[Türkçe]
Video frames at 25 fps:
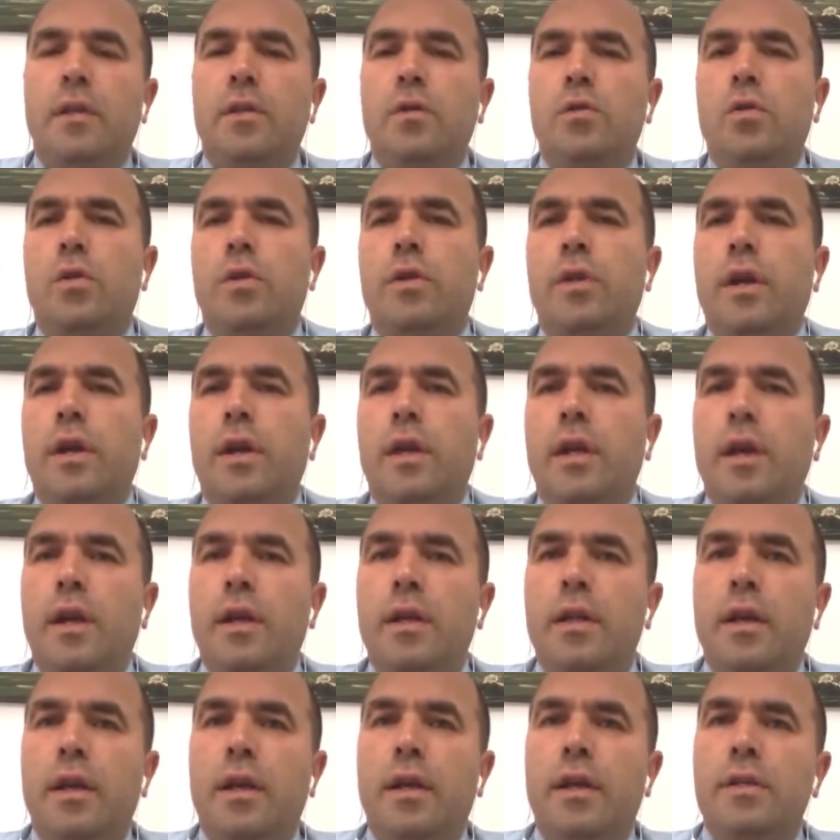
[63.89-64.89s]
Son dakikaya
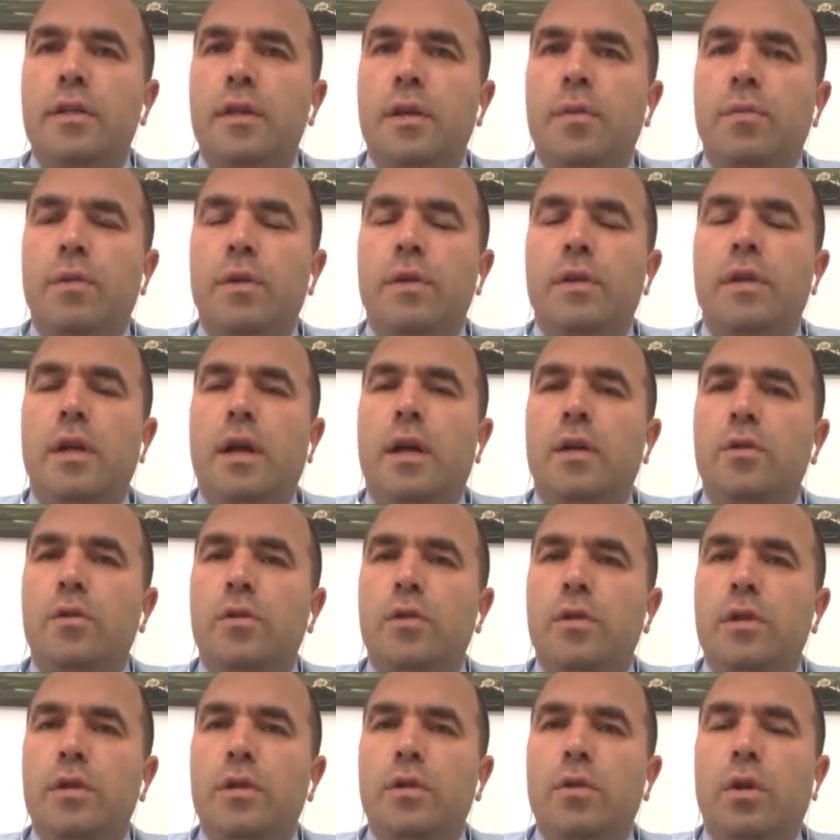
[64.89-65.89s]
kadar kazanma arzusu
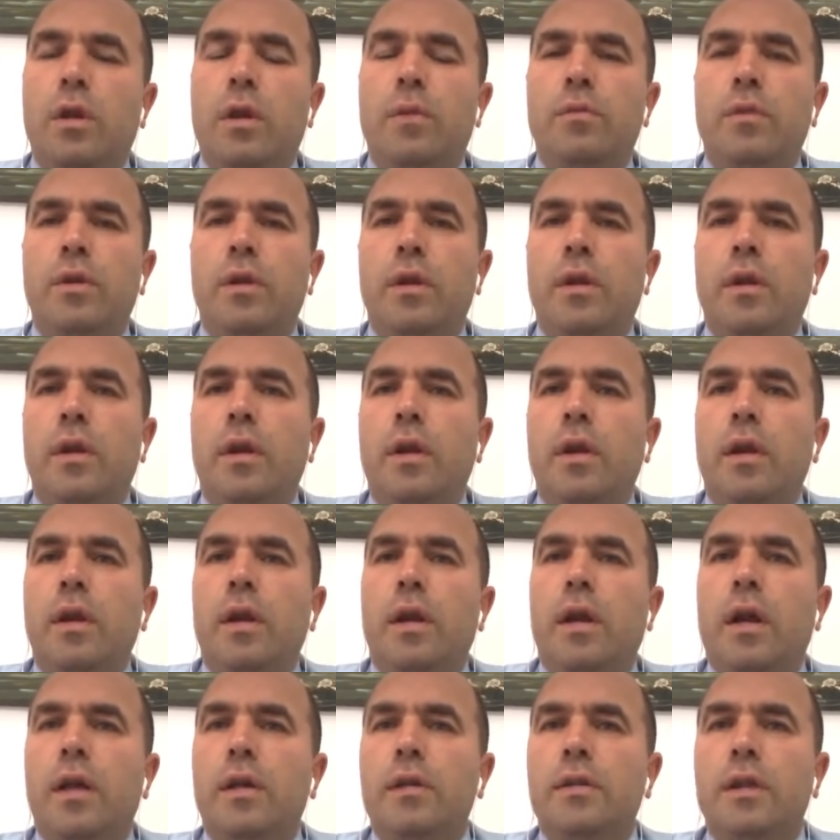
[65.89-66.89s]
içinde olan bir
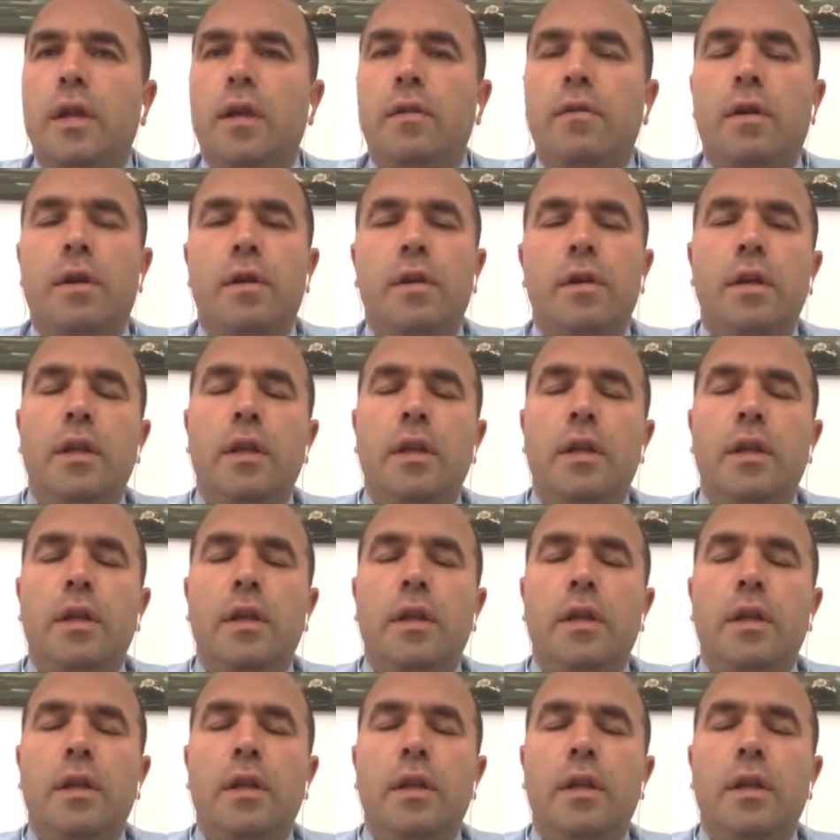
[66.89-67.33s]
Galatasaray vardı.